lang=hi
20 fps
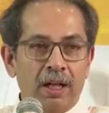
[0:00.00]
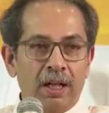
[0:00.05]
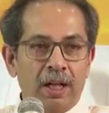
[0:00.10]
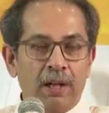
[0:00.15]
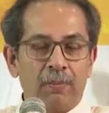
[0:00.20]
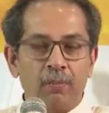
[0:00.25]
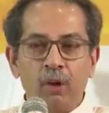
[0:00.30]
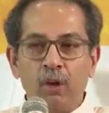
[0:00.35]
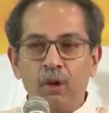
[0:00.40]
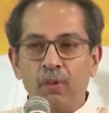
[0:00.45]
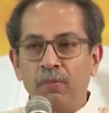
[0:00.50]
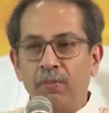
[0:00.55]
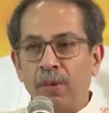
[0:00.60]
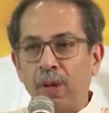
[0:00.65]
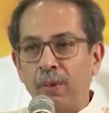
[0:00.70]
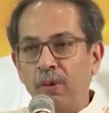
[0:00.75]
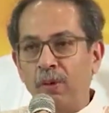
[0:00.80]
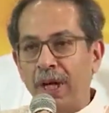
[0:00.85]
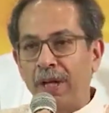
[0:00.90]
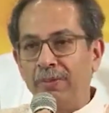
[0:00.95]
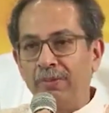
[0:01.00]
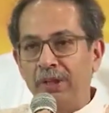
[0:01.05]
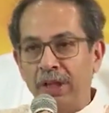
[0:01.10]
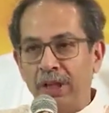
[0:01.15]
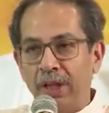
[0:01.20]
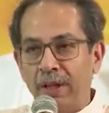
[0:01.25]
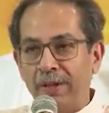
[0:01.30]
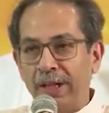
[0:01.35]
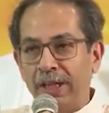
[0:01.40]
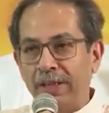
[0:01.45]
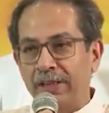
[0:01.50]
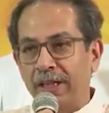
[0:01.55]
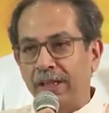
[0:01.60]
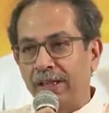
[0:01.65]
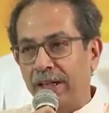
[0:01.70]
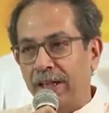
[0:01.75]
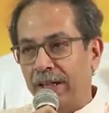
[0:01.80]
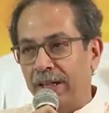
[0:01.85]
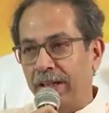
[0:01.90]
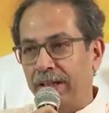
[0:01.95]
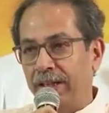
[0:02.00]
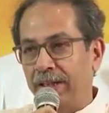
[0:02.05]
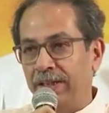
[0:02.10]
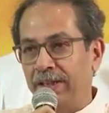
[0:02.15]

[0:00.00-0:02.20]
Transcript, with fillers: आप खुद प्रभु रामचंद्र मेरे साथ आ गए